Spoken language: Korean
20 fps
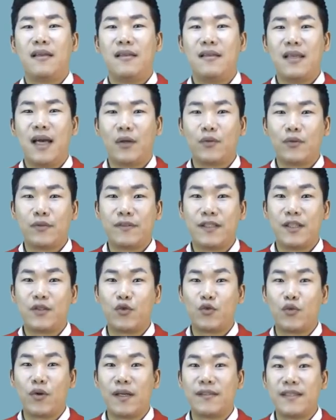양도세
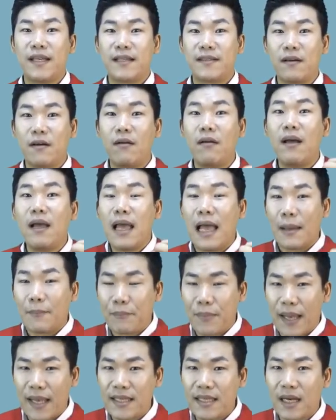중과세에서
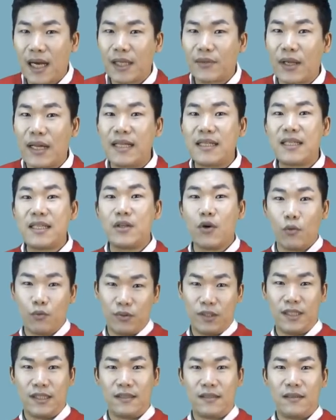배제가 될지
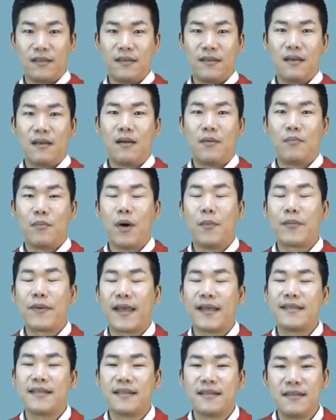여부는 법
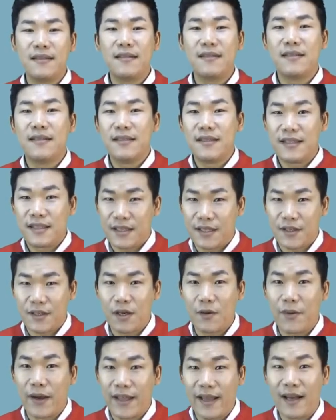개정을
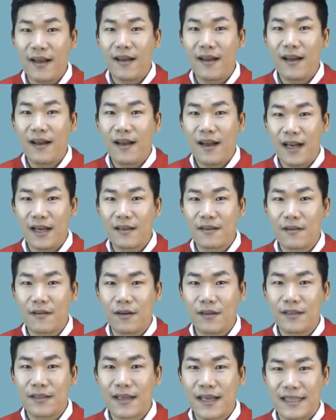지켜봐야 할
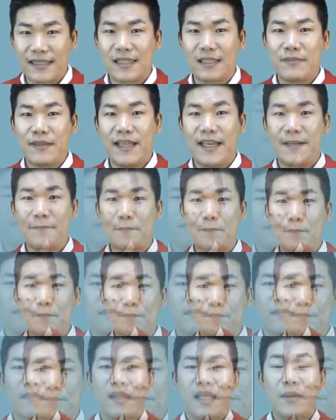것 같습니다.
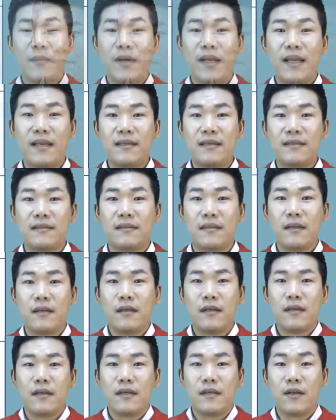이번에는
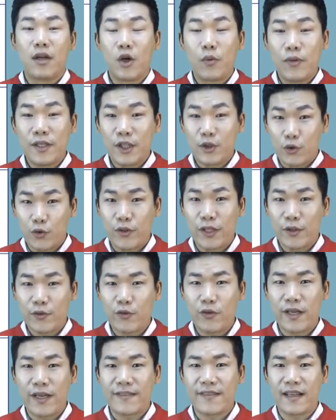여러분이
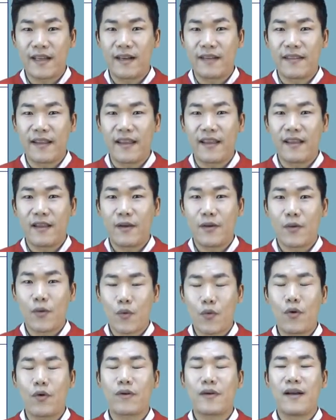주택수를 계산할 때
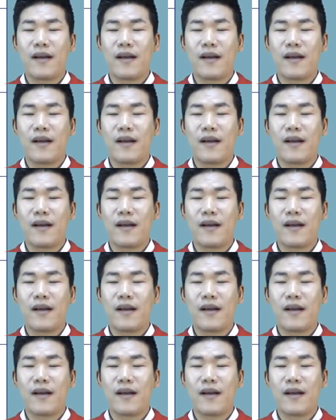꼭